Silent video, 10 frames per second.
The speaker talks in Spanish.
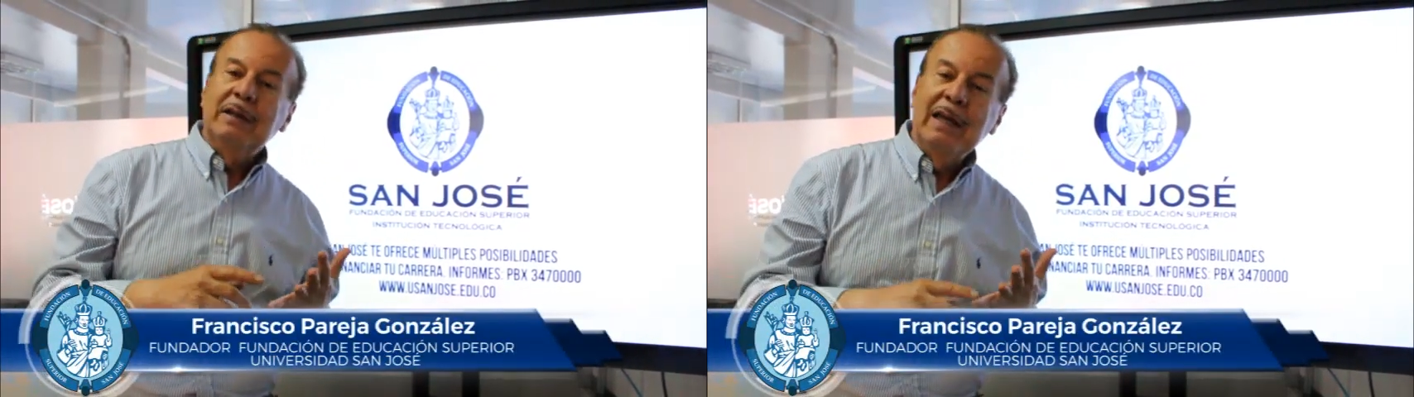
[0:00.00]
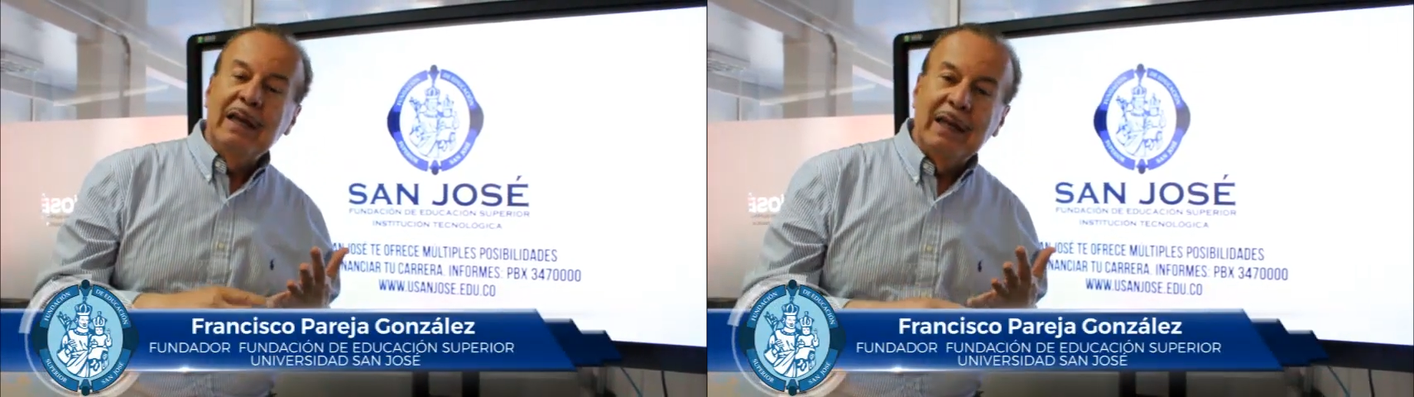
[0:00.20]

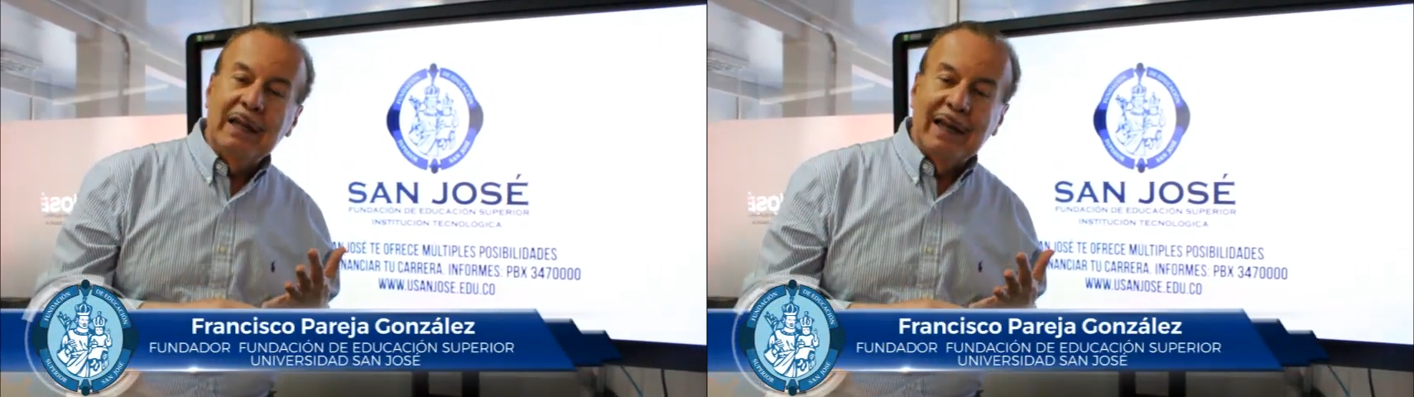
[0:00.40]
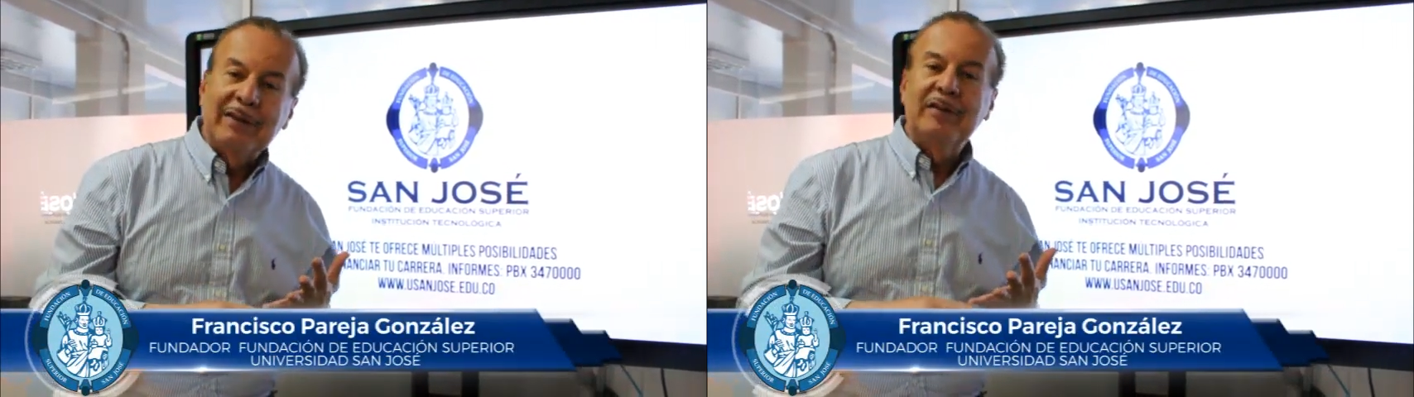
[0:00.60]

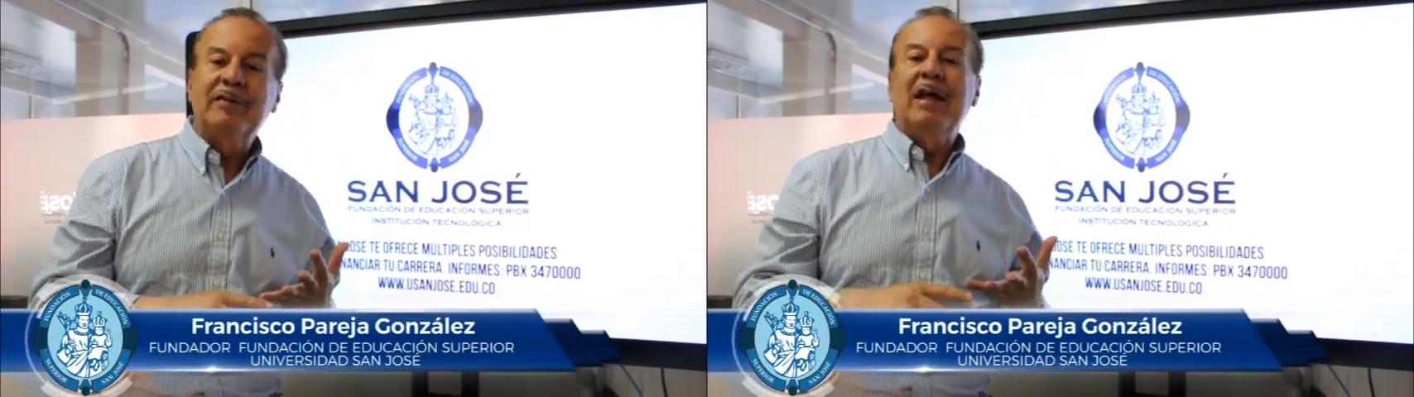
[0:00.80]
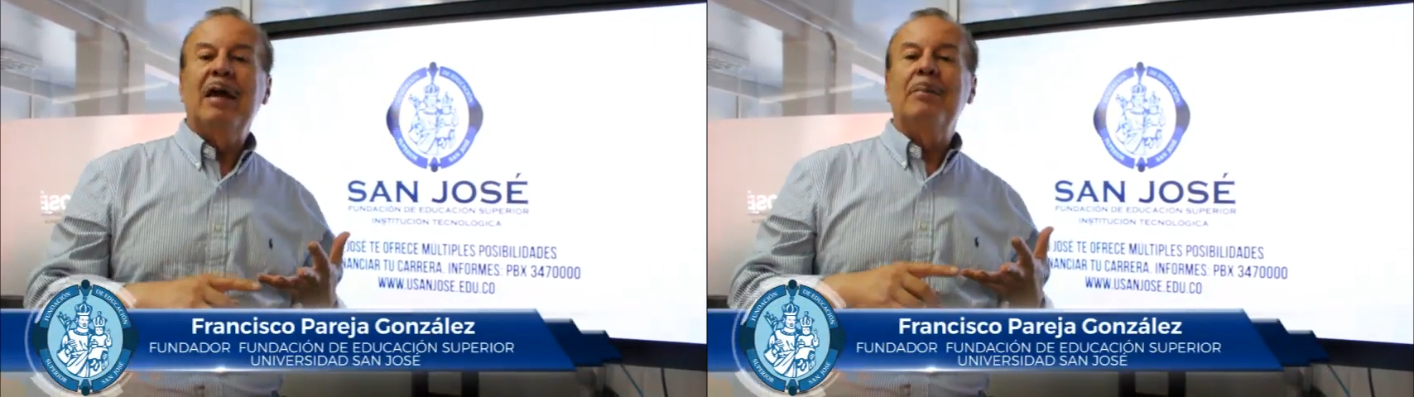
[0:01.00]
ingeniería de
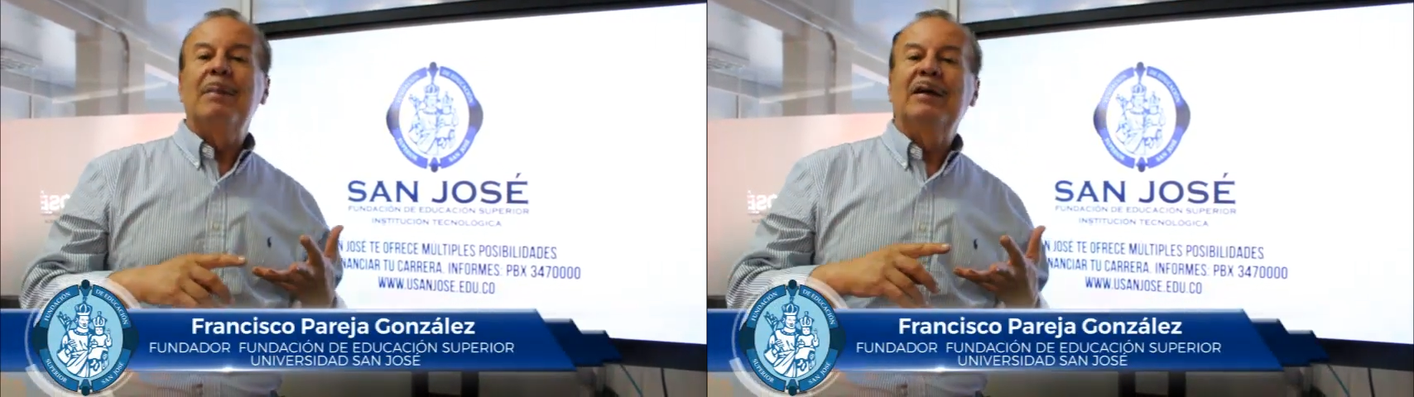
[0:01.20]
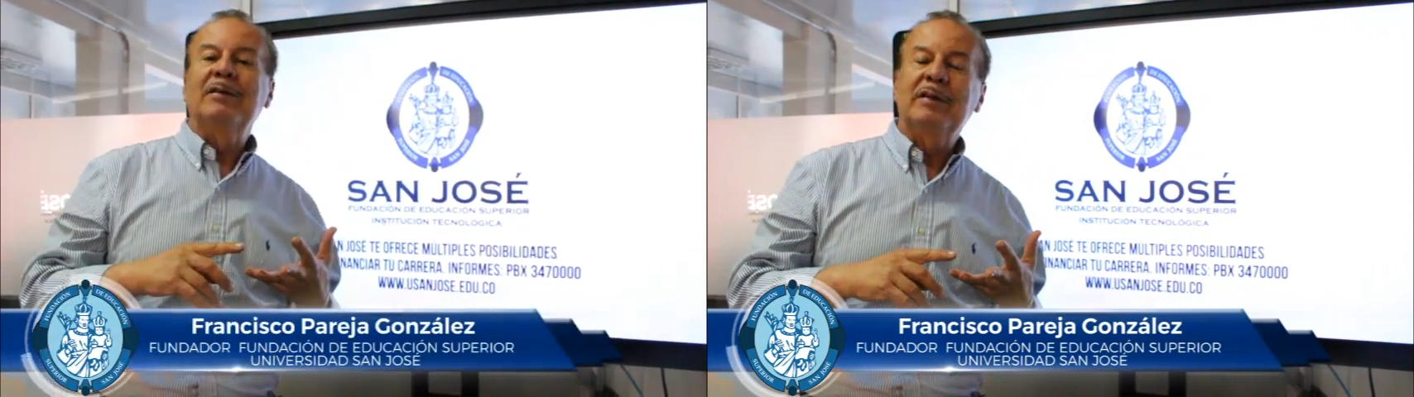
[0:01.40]

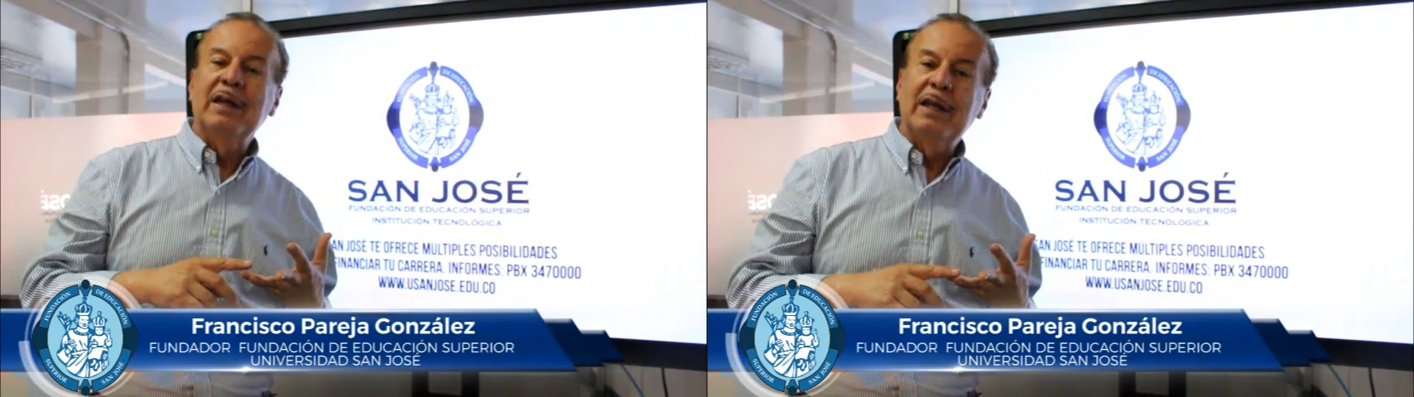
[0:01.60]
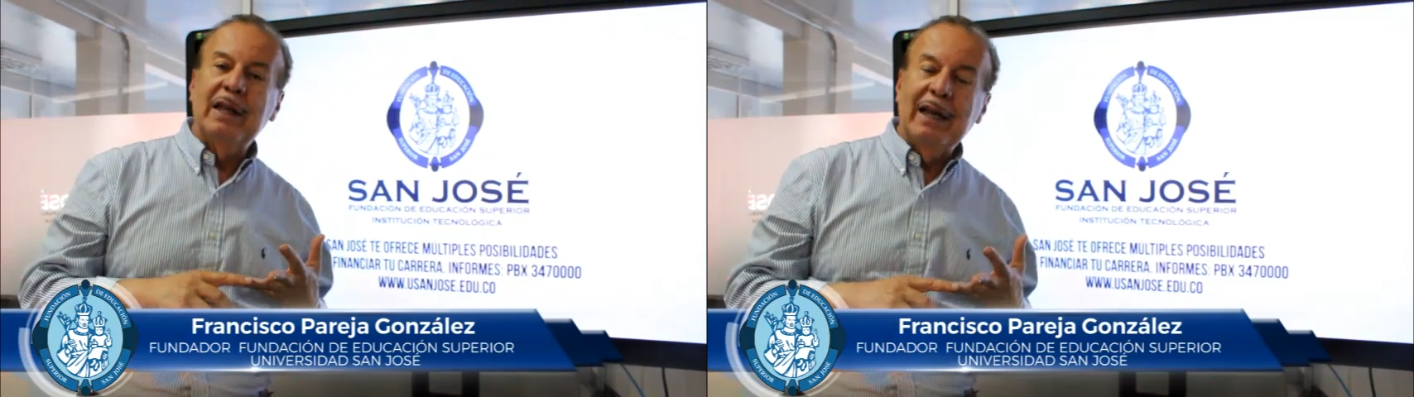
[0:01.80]
sistemas,
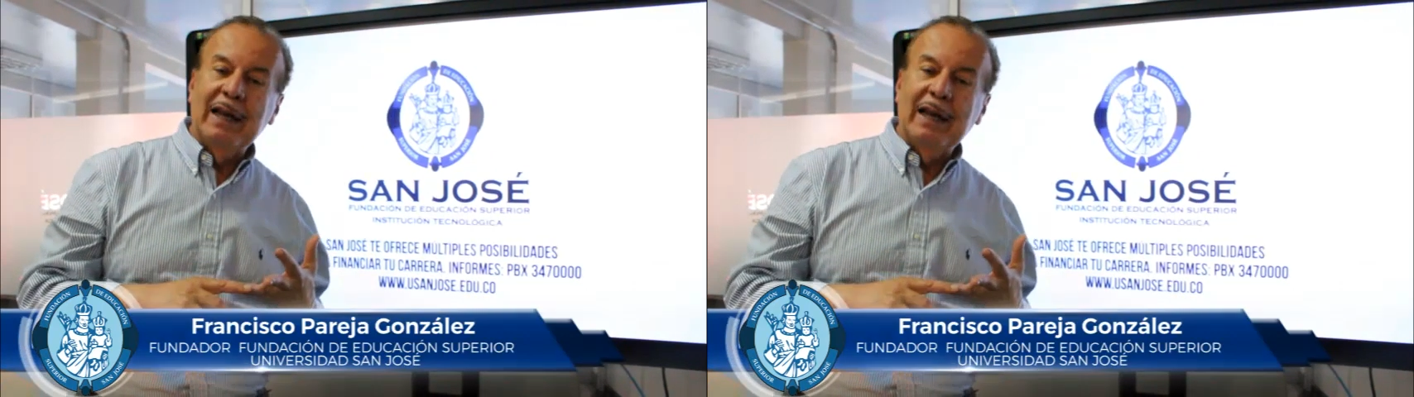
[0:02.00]
ingeniería